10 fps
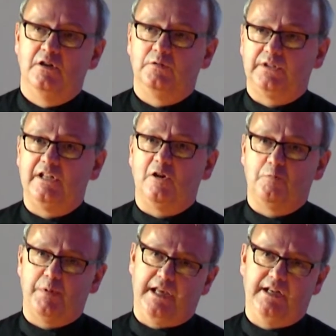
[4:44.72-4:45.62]
und dann
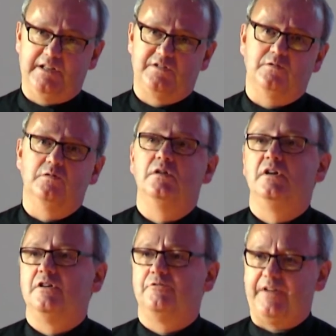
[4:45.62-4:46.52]
auch Pläne zu
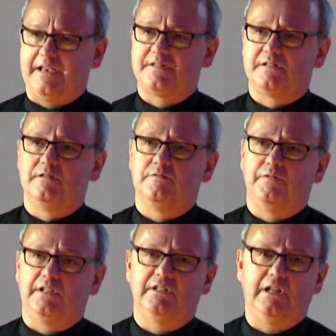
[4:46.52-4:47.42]
fassen
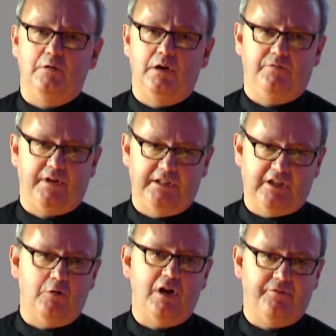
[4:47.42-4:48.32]
für, für eine
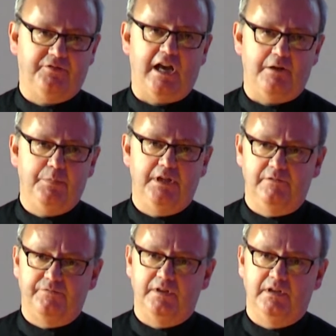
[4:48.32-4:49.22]
dauerhafte
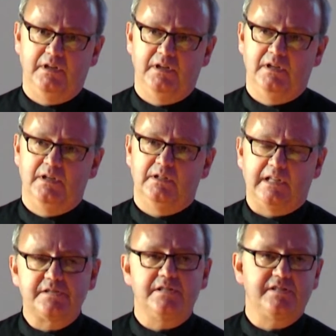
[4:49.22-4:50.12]
Abhilfe,
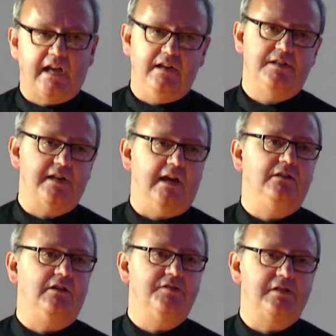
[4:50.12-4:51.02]
das ist alles andere wie